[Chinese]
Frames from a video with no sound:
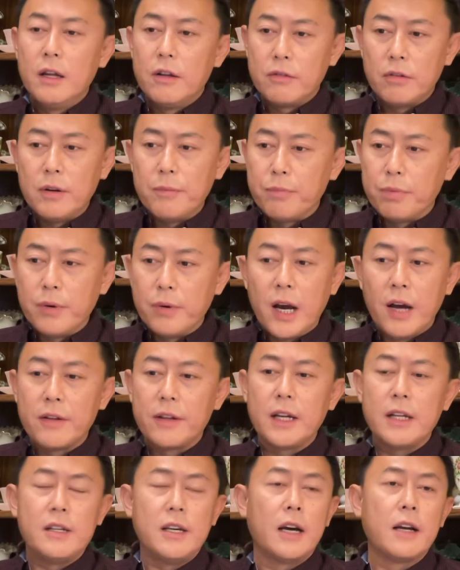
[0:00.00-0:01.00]
所以不要
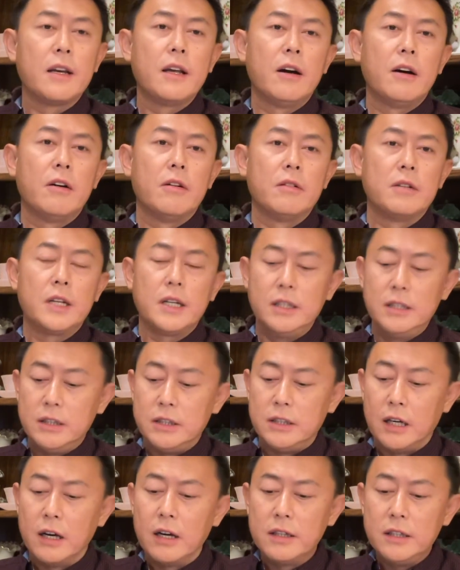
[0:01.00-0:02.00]
再强调这个疫
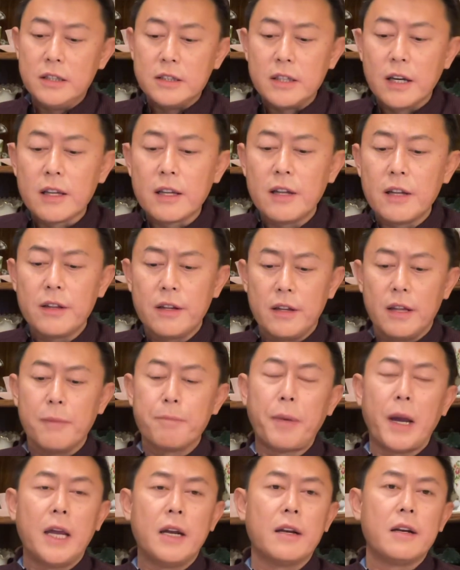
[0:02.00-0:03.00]
情，疫情他自己
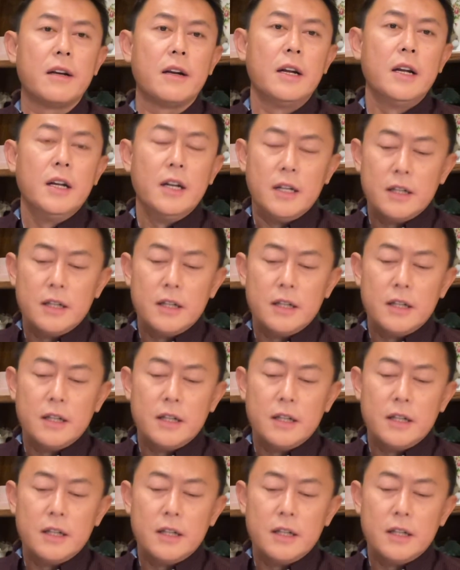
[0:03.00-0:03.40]
背着这